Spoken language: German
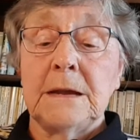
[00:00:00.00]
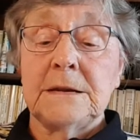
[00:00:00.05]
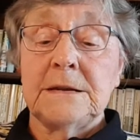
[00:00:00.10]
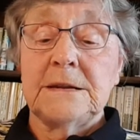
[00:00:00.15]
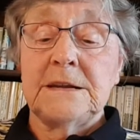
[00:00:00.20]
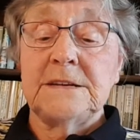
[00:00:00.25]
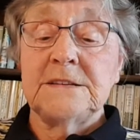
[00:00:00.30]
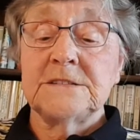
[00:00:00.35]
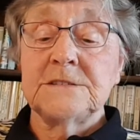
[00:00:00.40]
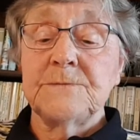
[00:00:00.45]

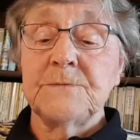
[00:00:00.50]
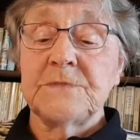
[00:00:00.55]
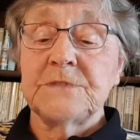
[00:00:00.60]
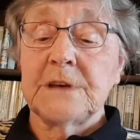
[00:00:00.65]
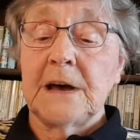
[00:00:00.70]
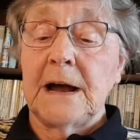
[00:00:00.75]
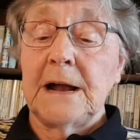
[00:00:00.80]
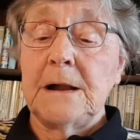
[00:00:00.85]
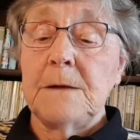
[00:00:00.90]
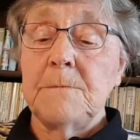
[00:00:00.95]
Diesen
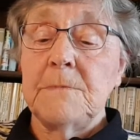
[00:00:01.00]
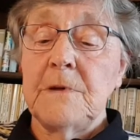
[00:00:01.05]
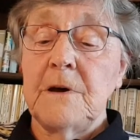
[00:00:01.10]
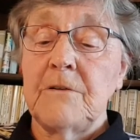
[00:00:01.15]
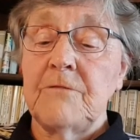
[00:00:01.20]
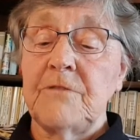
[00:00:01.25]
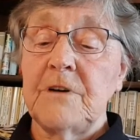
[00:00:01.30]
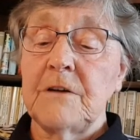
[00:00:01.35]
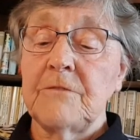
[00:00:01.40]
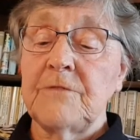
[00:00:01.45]
Psalm
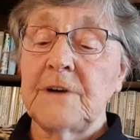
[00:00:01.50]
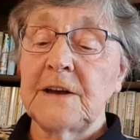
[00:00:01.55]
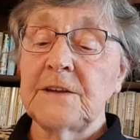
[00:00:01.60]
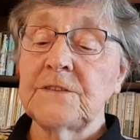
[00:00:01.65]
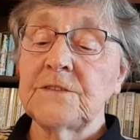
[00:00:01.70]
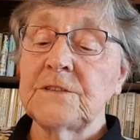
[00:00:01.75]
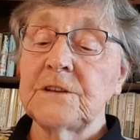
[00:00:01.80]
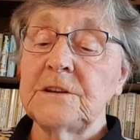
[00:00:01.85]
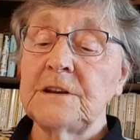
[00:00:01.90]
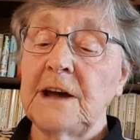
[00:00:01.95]

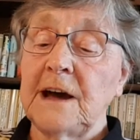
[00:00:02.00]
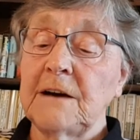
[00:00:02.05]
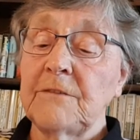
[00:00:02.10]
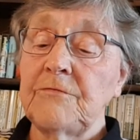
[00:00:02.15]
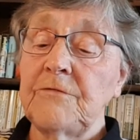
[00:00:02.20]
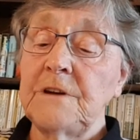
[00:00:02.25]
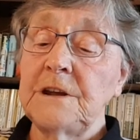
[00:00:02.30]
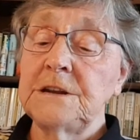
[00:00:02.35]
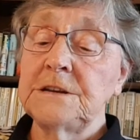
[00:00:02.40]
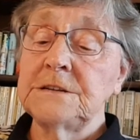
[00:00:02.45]
verfasste
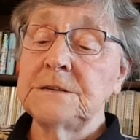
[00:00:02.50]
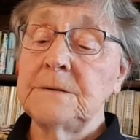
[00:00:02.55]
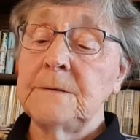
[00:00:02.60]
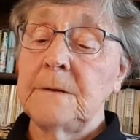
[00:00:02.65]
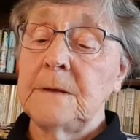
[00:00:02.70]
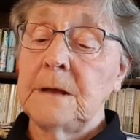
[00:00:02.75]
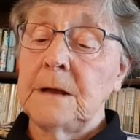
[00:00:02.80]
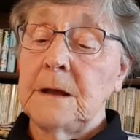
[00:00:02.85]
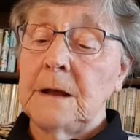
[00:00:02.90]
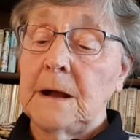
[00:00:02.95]
David,
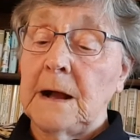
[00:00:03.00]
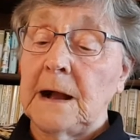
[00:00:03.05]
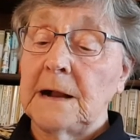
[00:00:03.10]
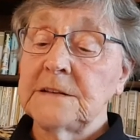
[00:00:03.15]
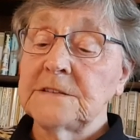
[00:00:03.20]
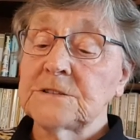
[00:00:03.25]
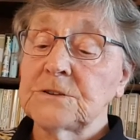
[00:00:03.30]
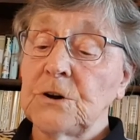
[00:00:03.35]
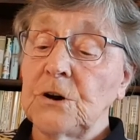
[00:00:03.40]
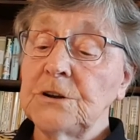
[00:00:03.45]

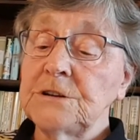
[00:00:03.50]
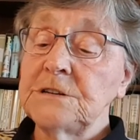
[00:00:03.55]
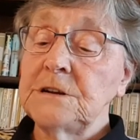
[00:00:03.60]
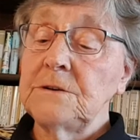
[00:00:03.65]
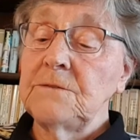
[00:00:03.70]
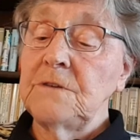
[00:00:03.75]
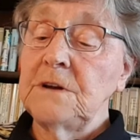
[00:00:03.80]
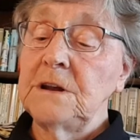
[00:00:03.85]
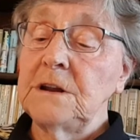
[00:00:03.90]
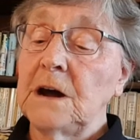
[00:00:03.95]
als Gott
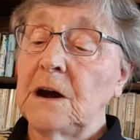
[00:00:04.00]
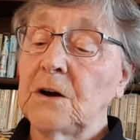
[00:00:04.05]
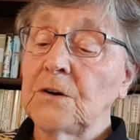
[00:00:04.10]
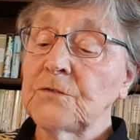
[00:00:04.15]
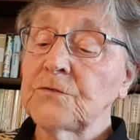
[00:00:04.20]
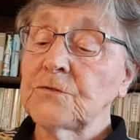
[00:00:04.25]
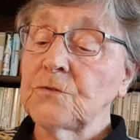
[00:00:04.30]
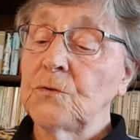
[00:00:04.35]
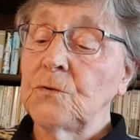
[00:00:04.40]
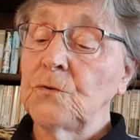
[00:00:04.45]
ihn wieder
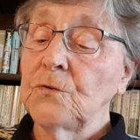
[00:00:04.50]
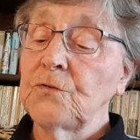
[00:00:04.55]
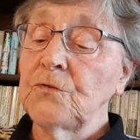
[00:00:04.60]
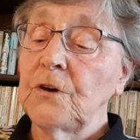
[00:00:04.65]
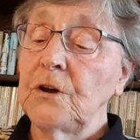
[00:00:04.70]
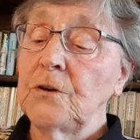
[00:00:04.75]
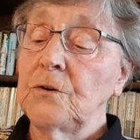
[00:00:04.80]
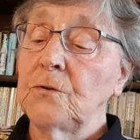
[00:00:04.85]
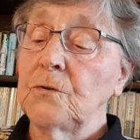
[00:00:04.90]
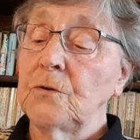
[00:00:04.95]
aus
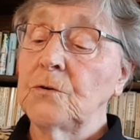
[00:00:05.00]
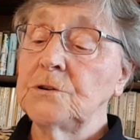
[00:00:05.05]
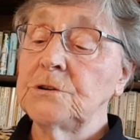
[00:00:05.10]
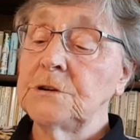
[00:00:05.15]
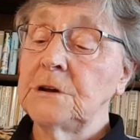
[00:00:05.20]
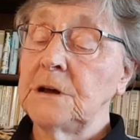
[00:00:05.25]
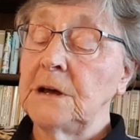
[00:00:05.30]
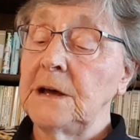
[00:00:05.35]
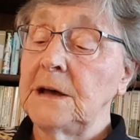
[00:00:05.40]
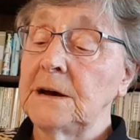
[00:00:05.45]
großer Not
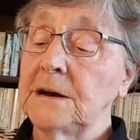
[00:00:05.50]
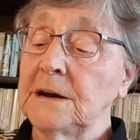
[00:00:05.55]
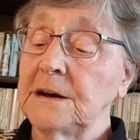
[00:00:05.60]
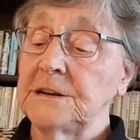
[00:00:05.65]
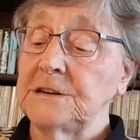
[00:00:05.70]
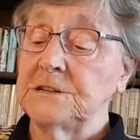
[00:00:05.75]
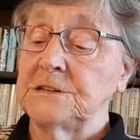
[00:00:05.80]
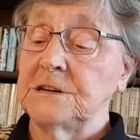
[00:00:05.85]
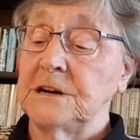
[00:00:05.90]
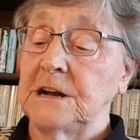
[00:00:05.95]

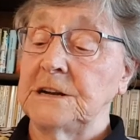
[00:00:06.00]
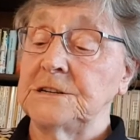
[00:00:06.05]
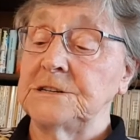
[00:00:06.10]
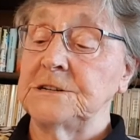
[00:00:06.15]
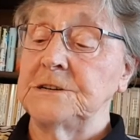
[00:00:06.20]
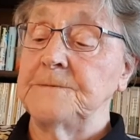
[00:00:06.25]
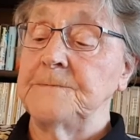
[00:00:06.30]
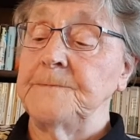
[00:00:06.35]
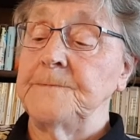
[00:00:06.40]
errettet hatte.